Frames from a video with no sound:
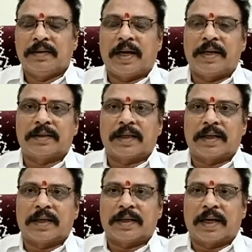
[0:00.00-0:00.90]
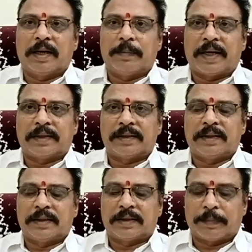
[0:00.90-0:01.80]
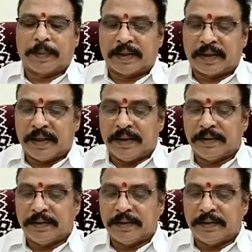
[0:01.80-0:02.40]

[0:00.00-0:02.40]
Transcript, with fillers: దానికి తగ్గట్టుగానే భారతీయ జనతా పార్టీ